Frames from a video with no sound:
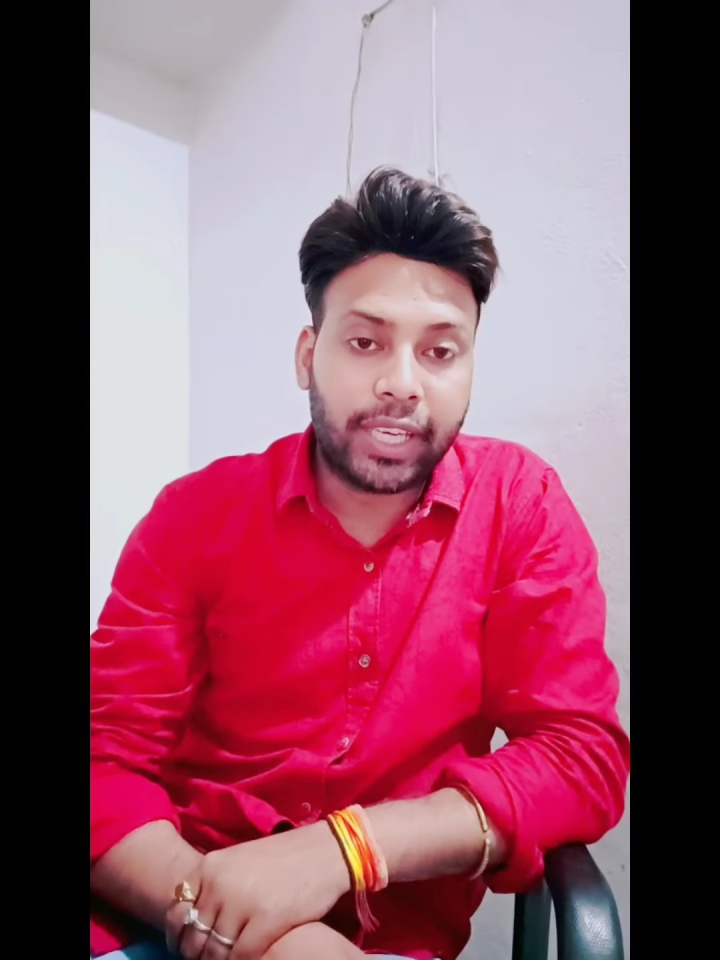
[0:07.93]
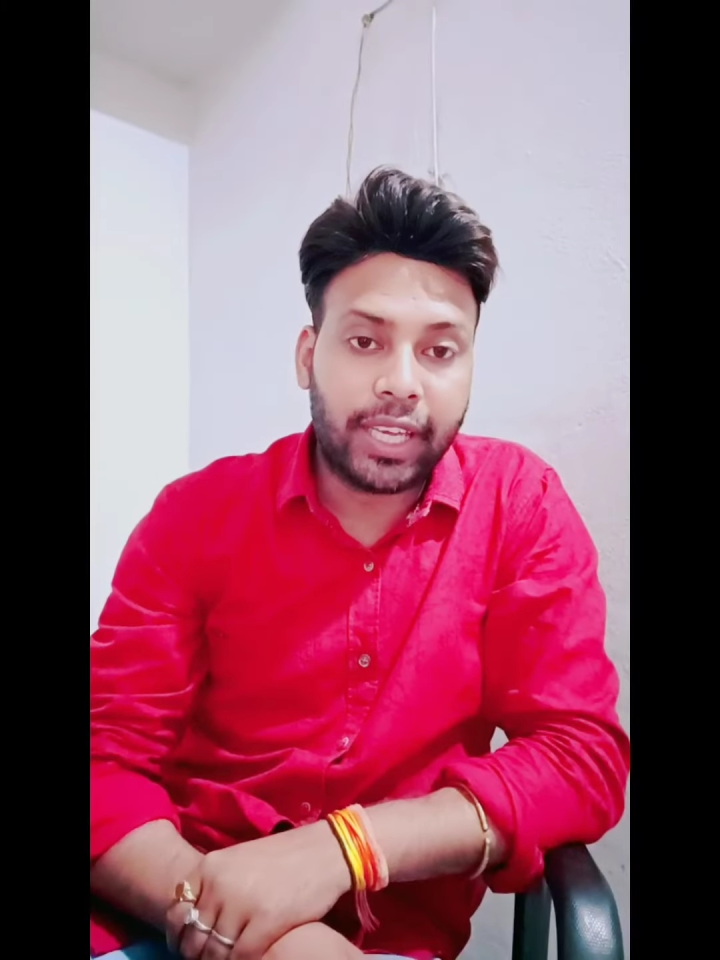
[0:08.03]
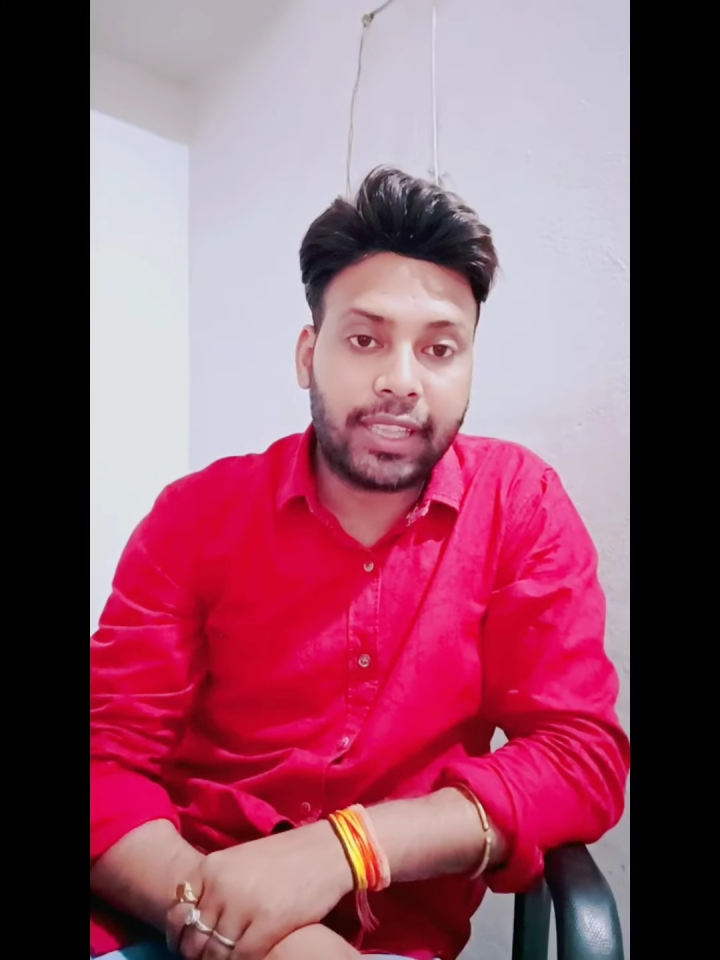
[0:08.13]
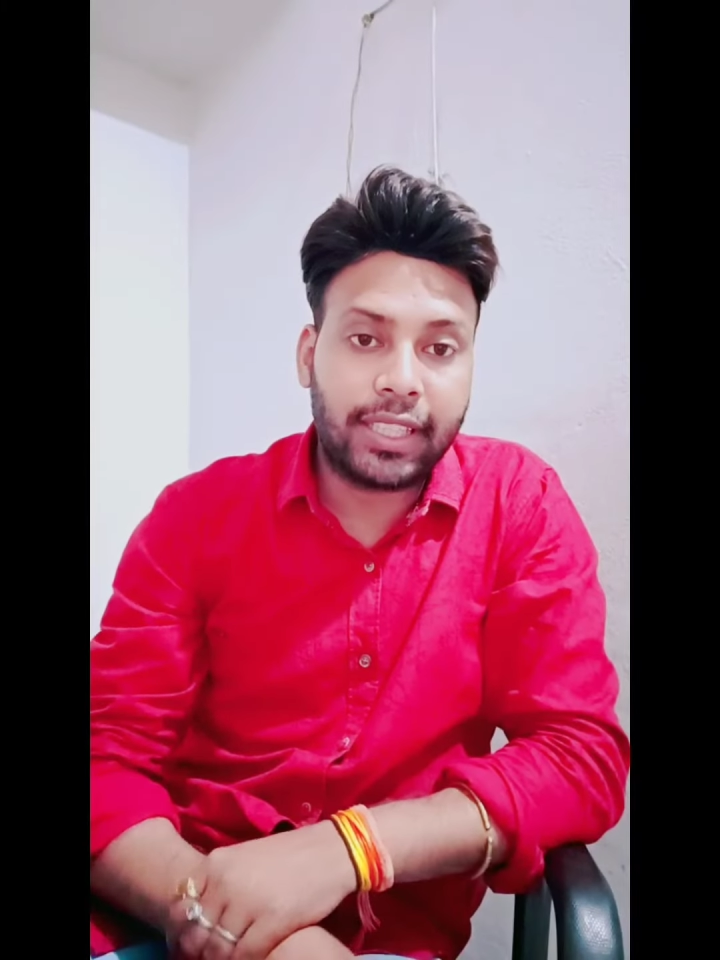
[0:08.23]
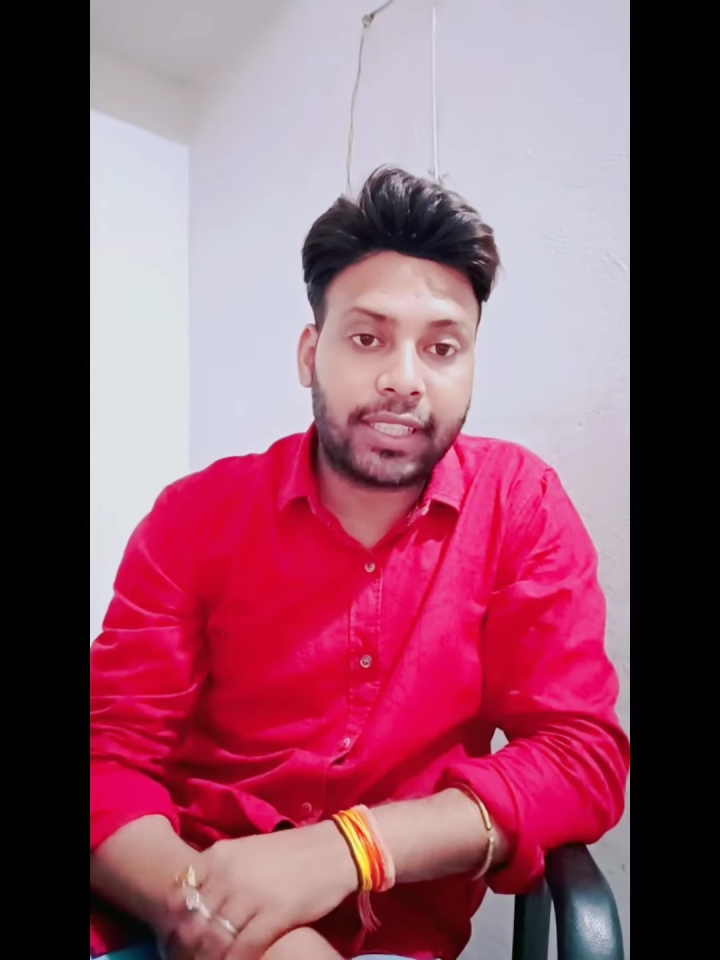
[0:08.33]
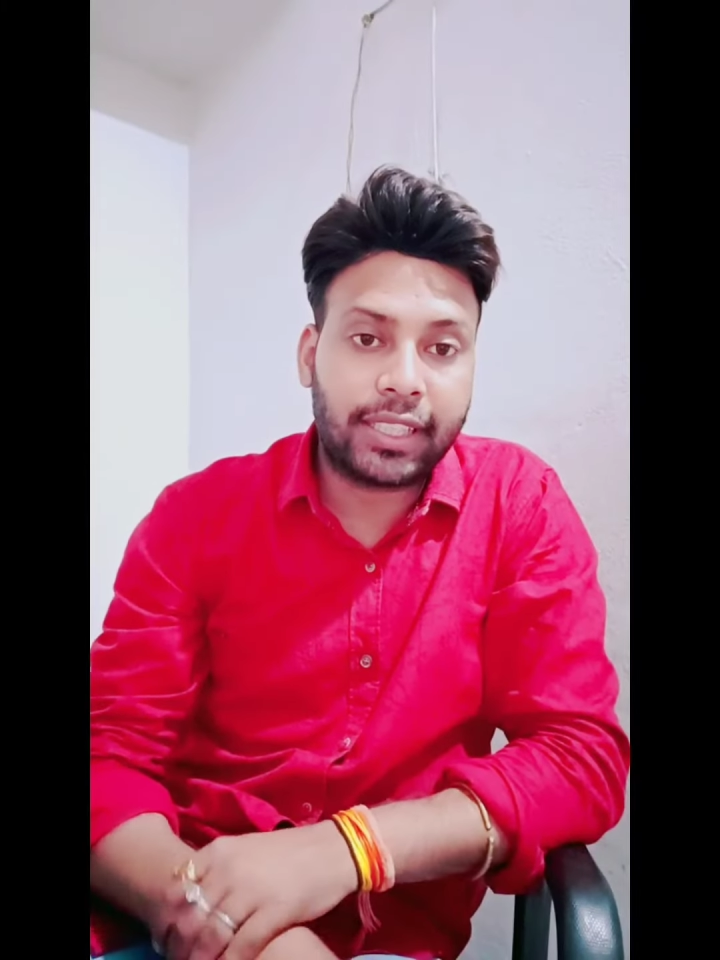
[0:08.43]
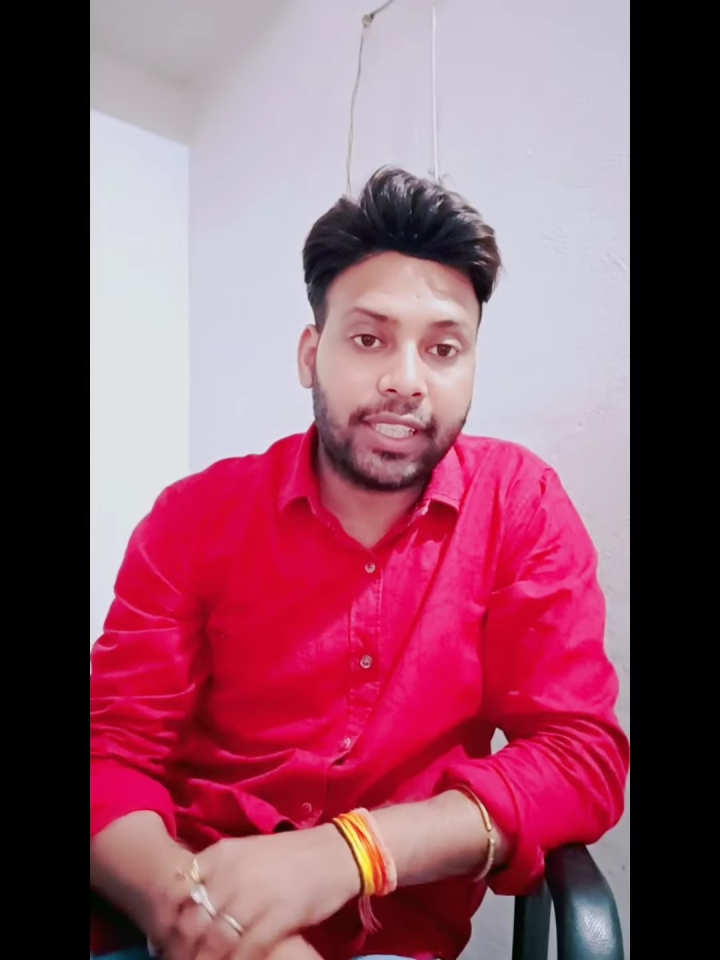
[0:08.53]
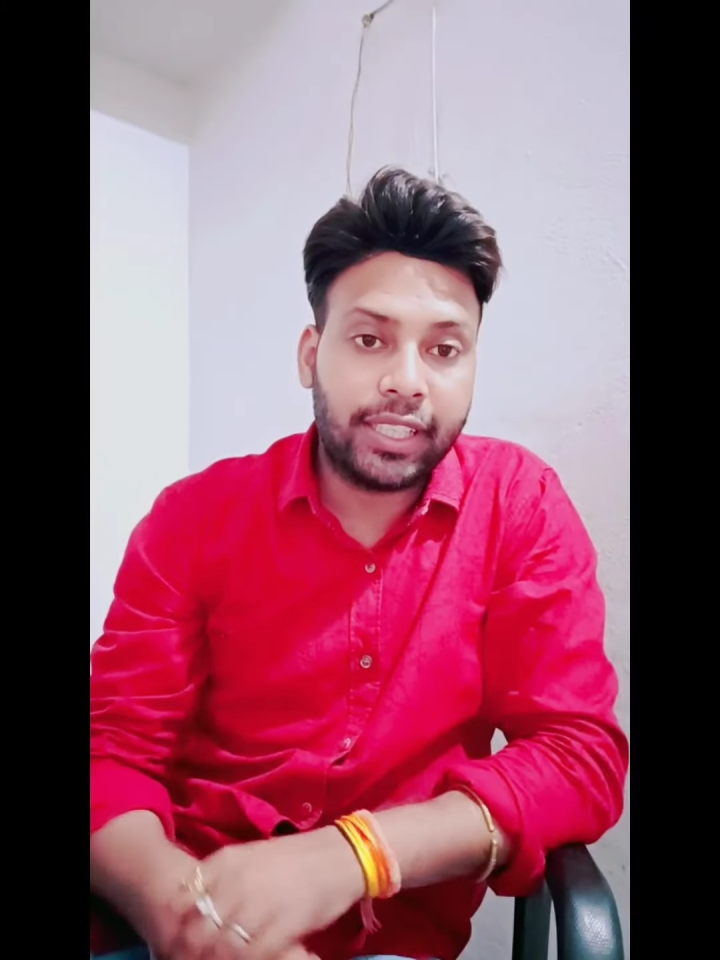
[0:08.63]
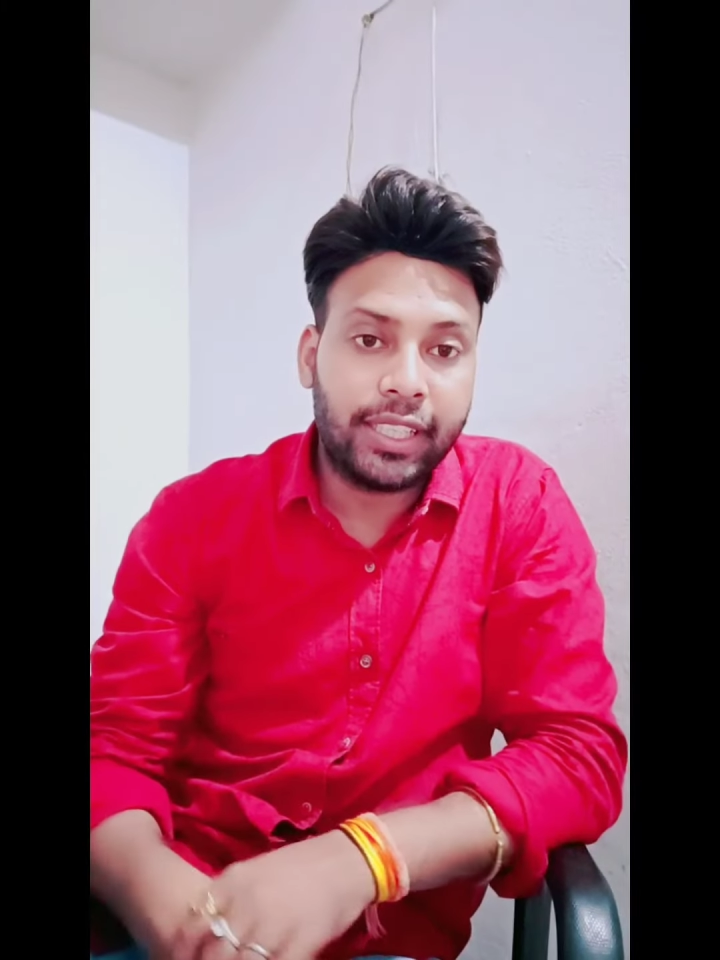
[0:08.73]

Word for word: अंदर की